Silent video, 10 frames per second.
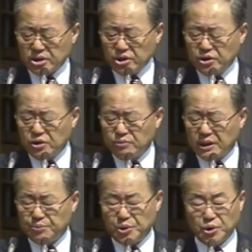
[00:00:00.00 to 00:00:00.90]

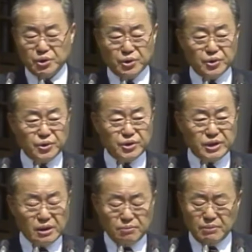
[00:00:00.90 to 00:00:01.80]
근엄한 표정,
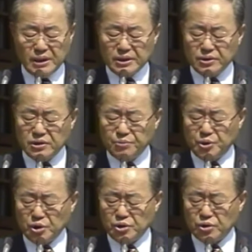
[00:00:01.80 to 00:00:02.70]
책망이 우린
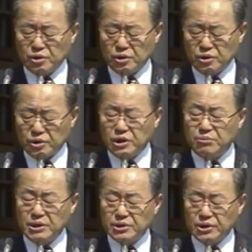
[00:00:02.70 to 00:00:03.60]
표정,
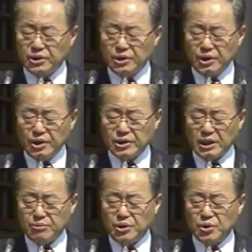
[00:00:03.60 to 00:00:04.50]
그림에서
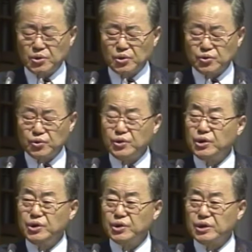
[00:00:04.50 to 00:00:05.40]
자비롭고
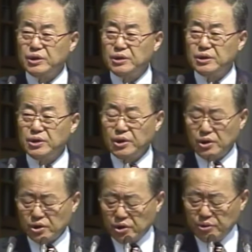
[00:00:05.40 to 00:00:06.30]
궁휼히 여기는
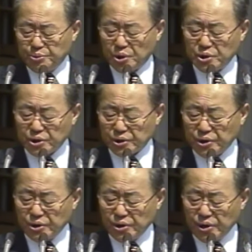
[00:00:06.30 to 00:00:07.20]
그런
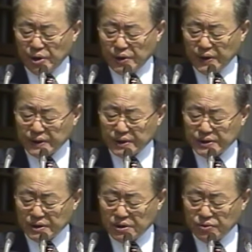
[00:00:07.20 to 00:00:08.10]
표정을 한
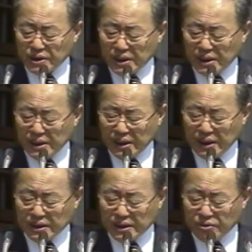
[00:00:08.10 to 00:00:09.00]
것을 우리가
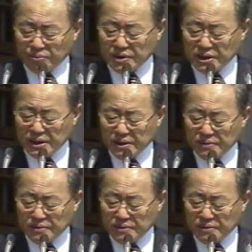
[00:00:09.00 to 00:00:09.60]
알게 됩니다.